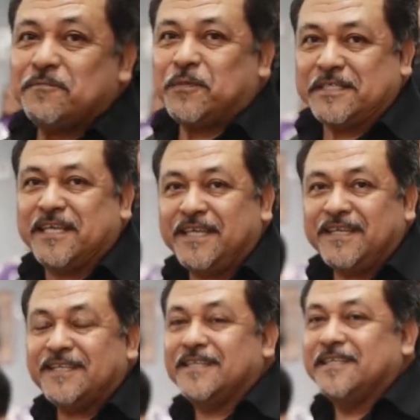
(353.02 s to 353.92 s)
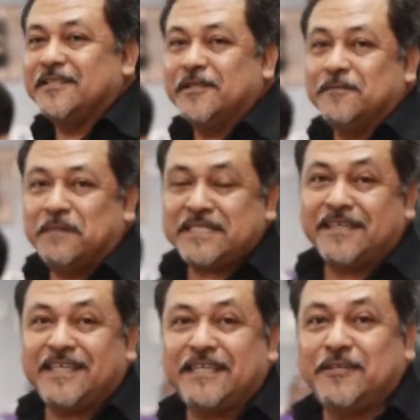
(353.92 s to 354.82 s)
Pues sí, más
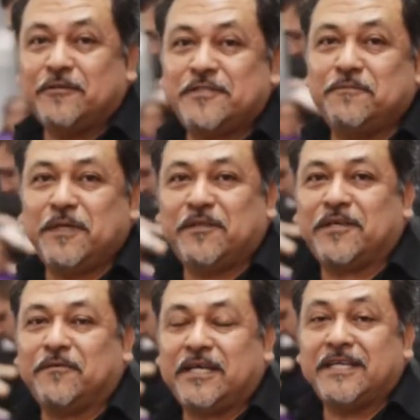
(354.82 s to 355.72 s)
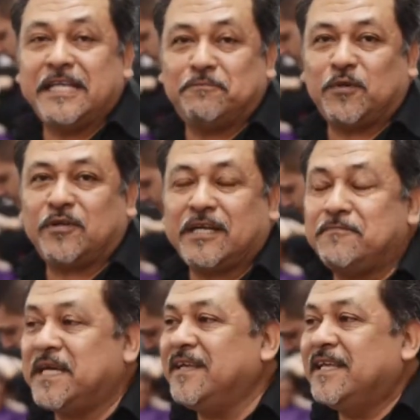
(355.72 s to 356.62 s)
que nada yo los invito a que vean el
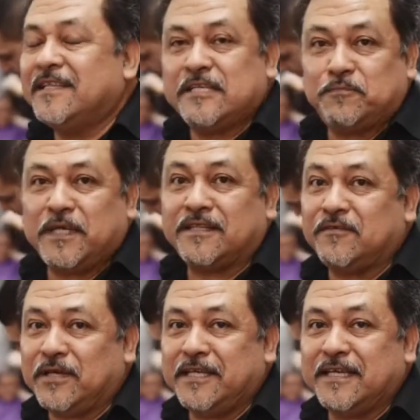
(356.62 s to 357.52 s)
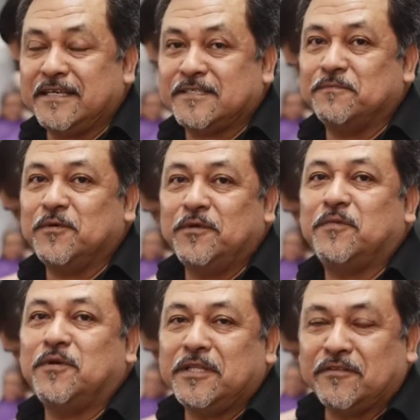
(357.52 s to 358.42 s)
programa Despierta Valle, que es muy
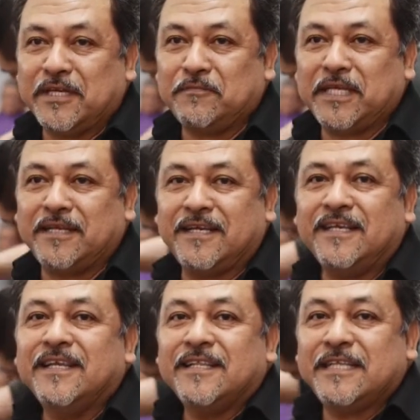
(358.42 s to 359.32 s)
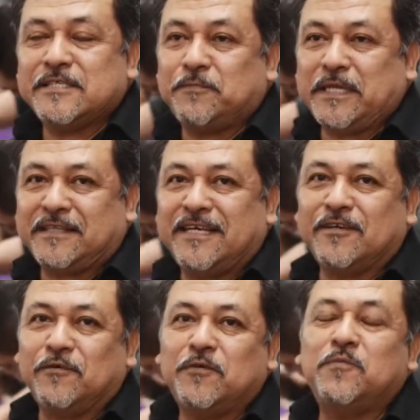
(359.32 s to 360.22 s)
bonito en la mañana
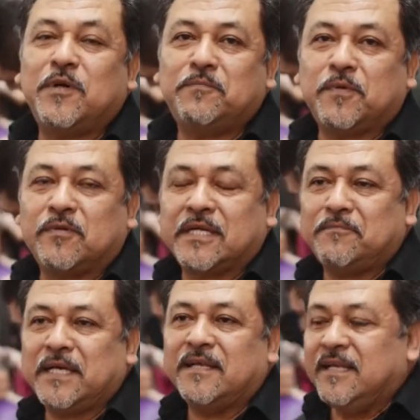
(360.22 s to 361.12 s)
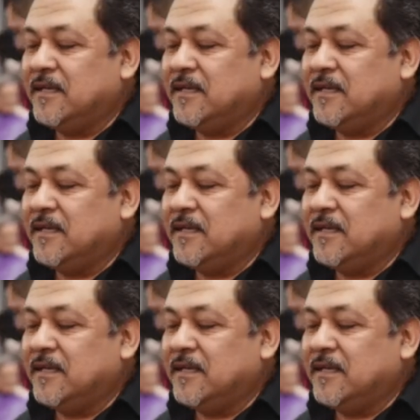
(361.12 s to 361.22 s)
despertar con un buen programa.